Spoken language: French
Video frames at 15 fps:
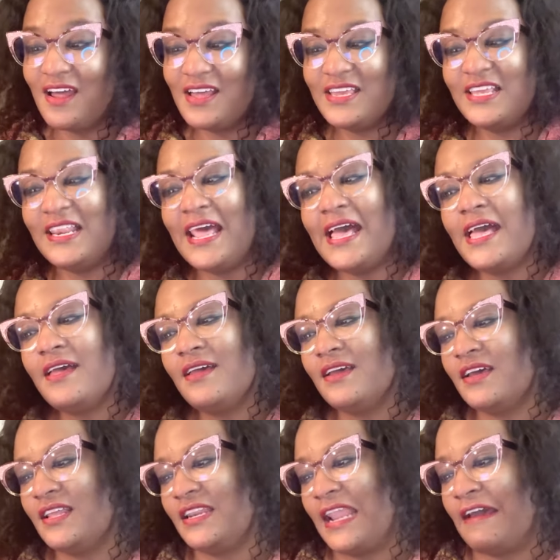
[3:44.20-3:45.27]
Et là,
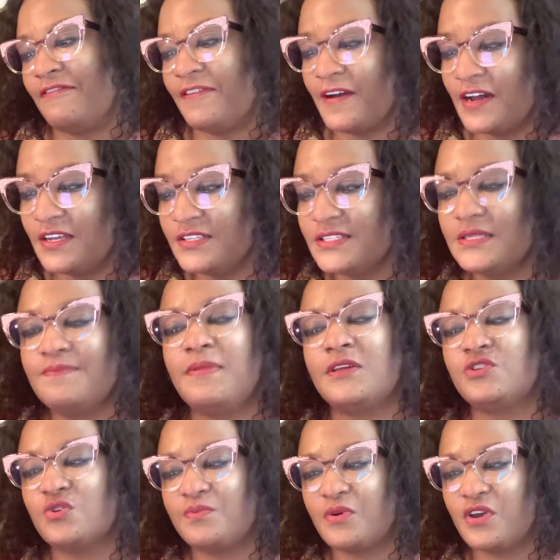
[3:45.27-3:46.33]
la France, c'est pas
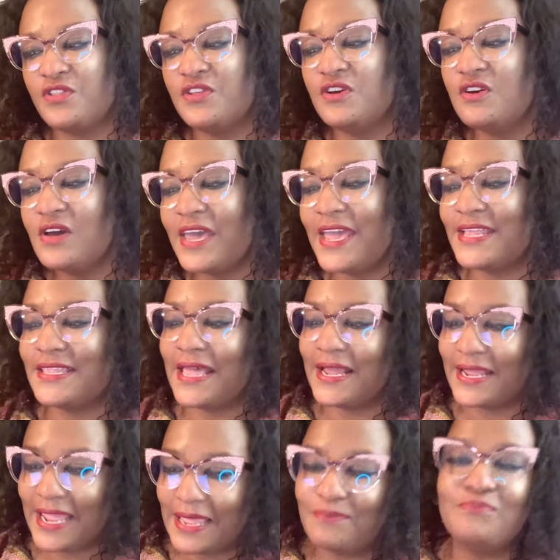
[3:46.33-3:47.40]
surprenant, est à
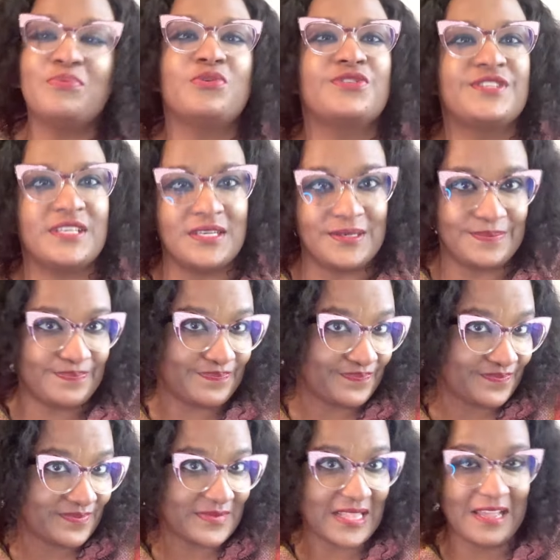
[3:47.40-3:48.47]
4%.
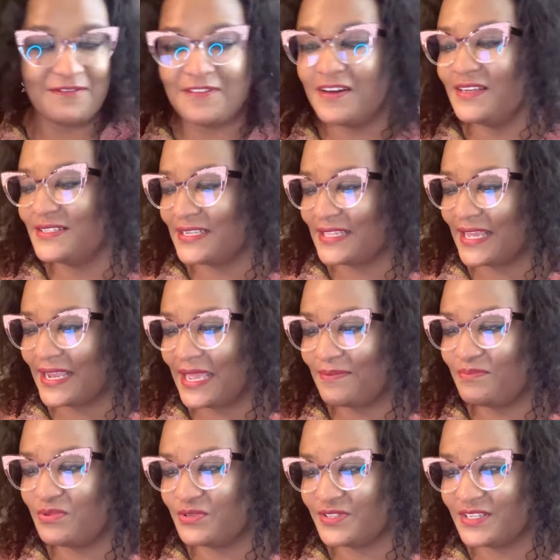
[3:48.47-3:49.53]
La France est à
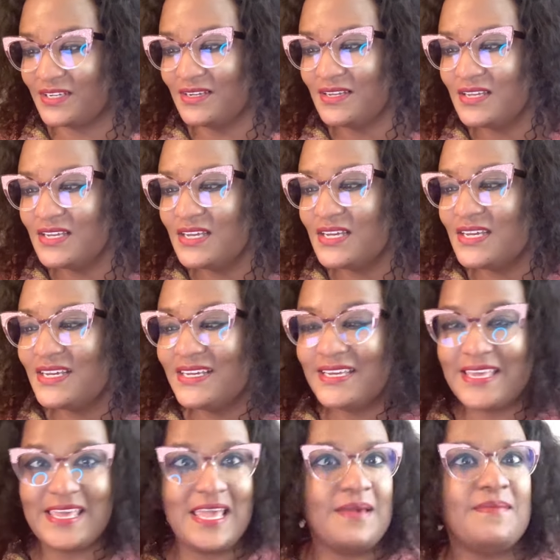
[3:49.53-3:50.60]
4%.
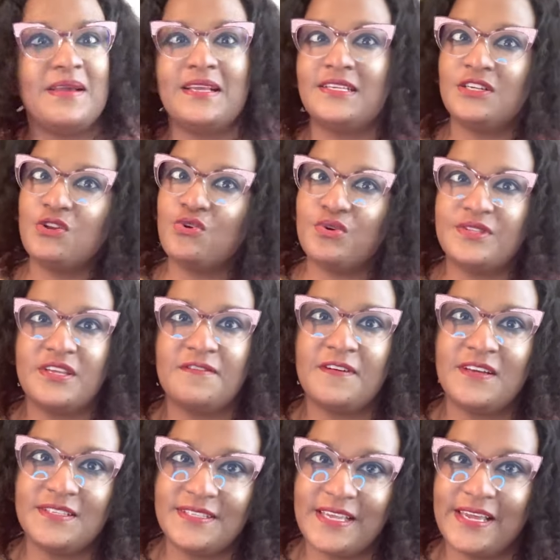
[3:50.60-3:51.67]
Et mais j'ai le côté
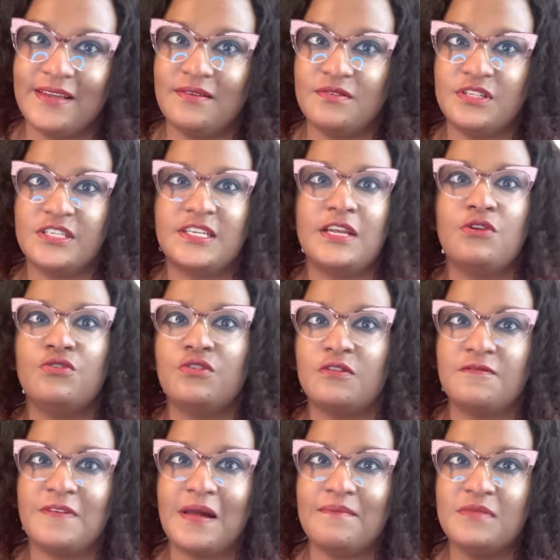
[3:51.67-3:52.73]
français. Déjà, le nom de
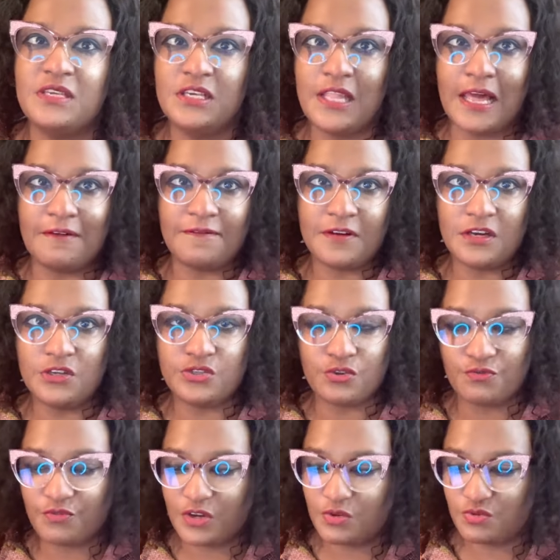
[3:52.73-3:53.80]
famille, la France,
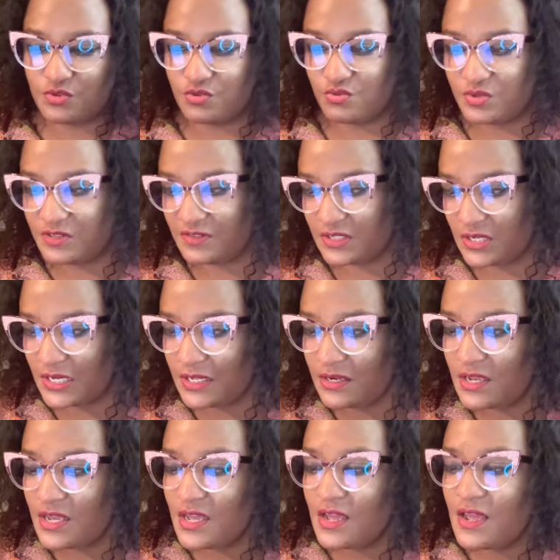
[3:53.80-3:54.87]
on voit où tout
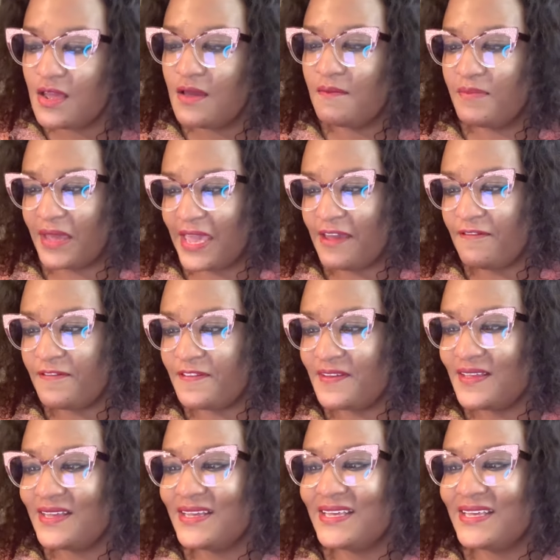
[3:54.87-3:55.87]
Bref.